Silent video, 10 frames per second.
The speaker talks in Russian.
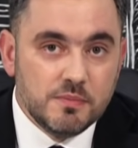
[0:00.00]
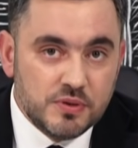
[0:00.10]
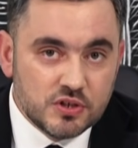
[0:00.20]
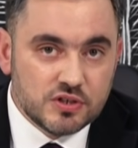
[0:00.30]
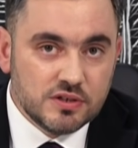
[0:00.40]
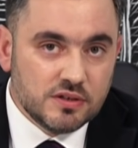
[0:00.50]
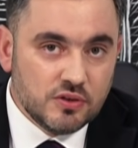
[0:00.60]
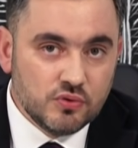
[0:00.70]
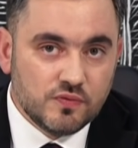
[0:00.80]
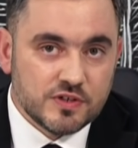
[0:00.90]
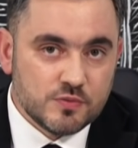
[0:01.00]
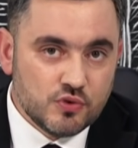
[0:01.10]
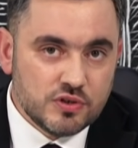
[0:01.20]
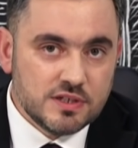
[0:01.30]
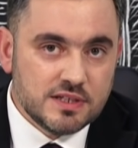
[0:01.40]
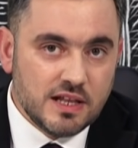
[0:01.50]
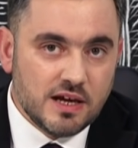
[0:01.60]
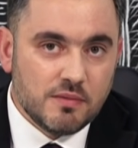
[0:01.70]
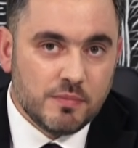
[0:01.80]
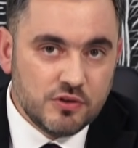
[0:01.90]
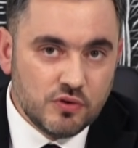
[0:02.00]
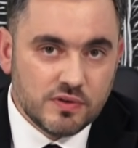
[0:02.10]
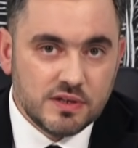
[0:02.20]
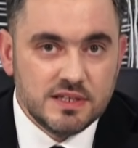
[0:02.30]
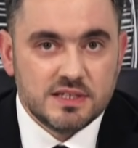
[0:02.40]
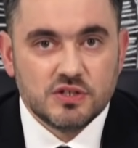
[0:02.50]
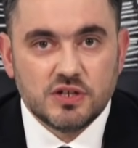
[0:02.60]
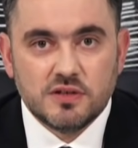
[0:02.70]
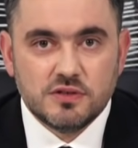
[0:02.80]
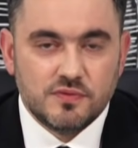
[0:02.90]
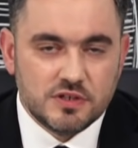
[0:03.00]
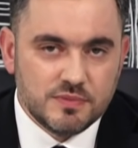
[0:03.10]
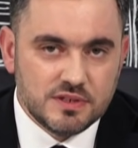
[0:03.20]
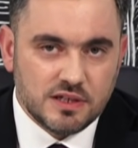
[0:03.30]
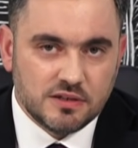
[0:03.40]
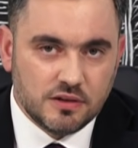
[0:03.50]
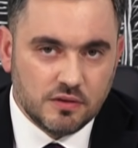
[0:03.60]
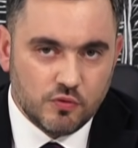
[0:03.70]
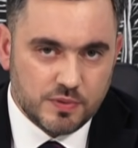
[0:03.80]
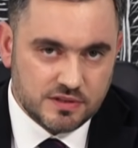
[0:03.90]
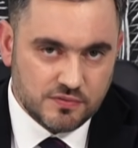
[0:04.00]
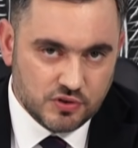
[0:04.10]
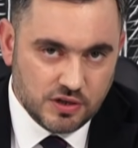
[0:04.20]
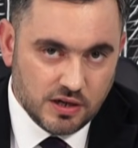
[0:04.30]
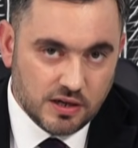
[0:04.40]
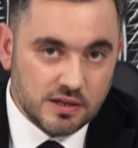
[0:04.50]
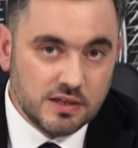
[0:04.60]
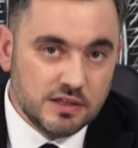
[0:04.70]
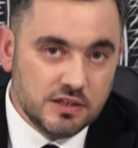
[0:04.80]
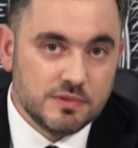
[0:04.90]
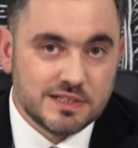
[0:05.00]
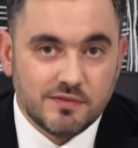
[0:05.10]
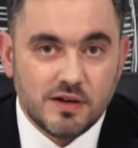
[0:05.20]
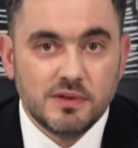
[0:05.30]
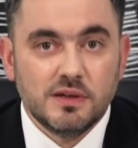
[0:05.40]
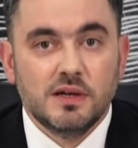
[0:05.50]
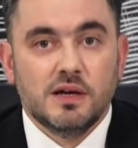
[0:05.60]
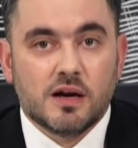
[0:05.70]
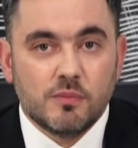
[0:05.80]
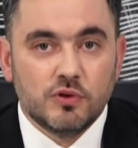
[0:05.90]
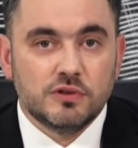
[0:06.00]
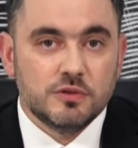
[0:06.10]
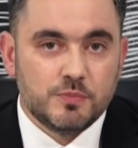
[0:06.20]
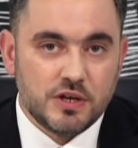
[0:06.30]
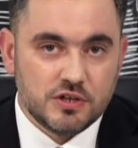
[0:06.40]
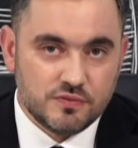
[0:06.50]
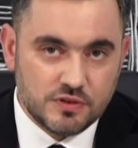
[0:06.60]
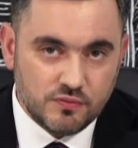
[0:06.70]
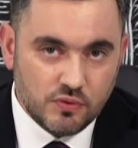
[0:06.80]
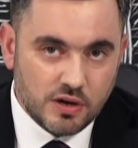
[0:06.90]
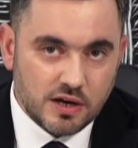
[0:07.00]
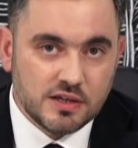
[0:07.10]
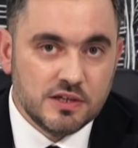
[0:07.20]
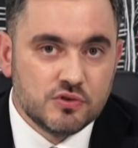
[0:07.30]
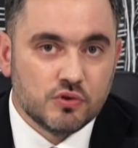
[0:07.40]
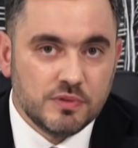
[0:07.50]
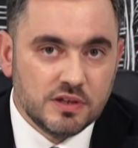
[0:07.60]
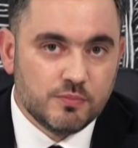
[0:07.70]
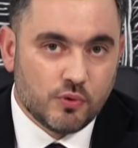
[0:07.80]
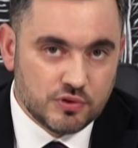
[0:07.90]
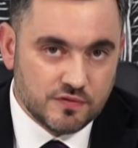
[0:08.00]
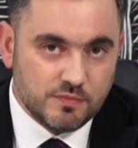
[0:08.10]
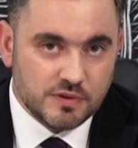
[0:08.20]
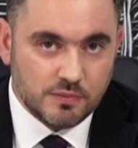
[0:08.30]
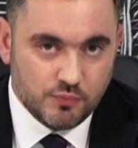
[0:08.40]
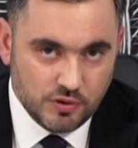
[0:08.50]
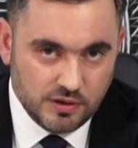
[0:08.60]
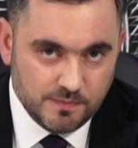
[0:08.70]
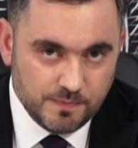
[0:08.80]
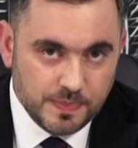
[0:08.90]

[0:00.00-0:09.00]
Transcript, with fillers: Биржи дают возможность для маневра и снижают зависимость от одного поставщика. Иными словами, работают прежде всего как инструмент против монополий.